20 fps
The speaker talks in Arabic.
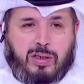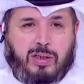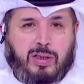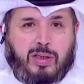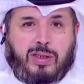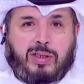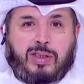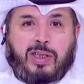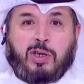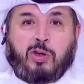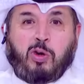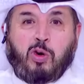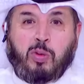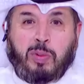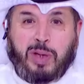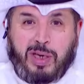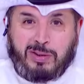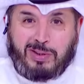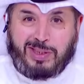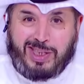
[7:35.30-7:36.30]
ديك
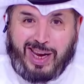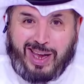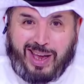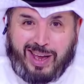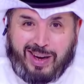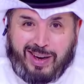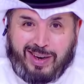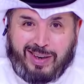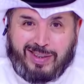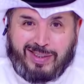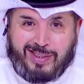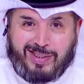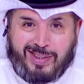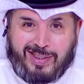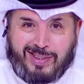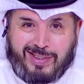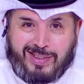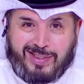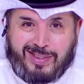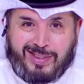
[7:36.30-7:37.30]
رومي يا جماعه الخير
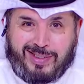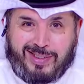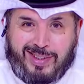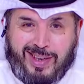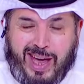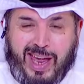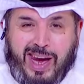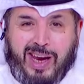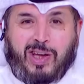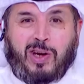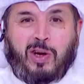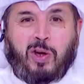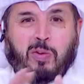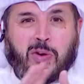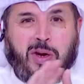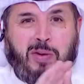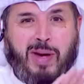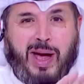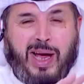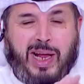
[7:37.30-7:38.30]
انا كل
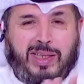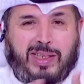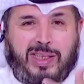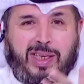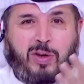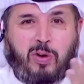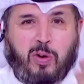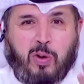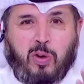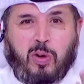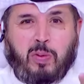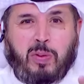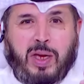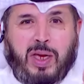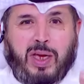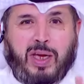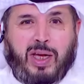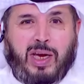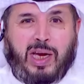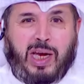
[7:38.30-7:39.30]
عمري ما اكلت ديك
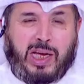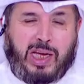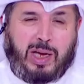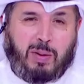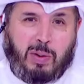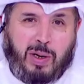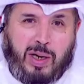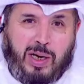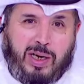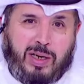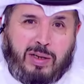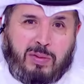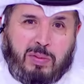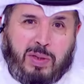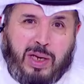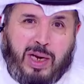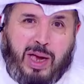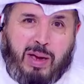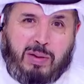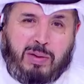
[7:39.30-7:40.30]
الرومي الا قبل
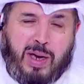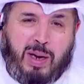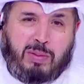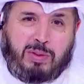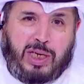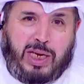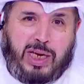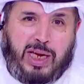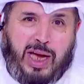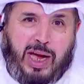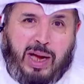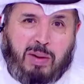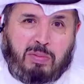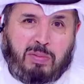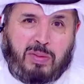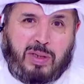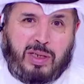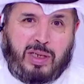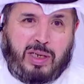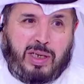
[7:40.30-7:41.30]
يمكن خمس ايام
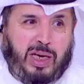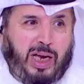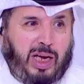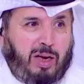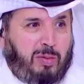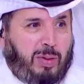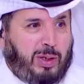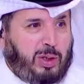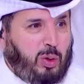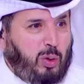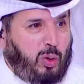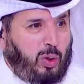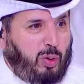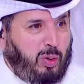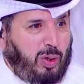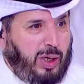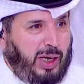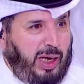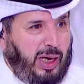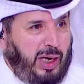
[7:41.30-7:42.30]
لا قبل ما تروح
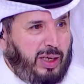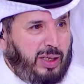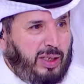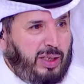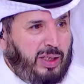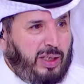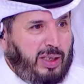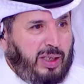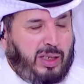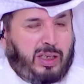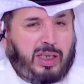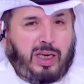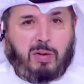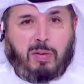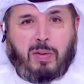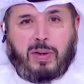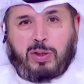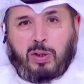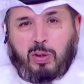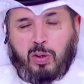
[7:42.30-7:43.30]
ولا ايه قبل
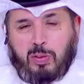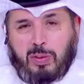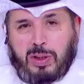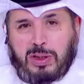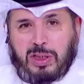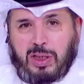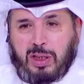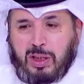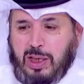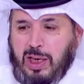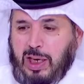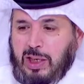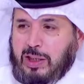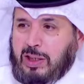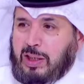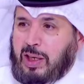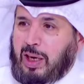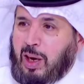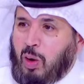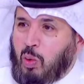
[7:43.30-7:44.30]
ما تروح لمصر
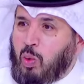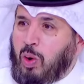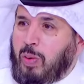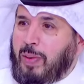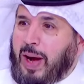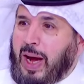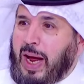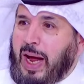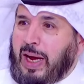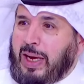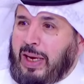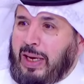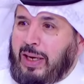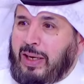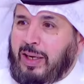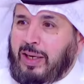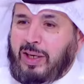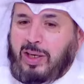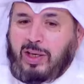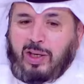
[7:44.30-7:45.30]
كلت اول مره هاكله
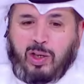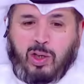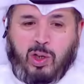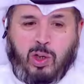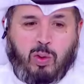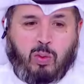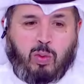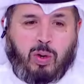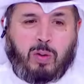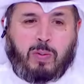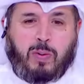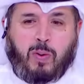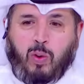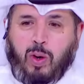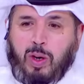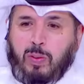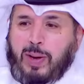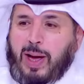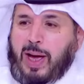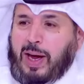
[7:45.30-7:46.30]

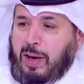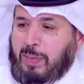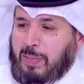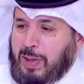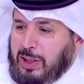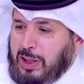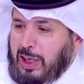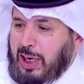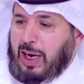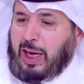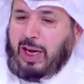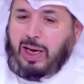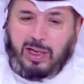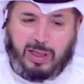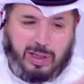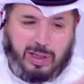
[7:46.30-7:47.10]
والبارح ما شاء الله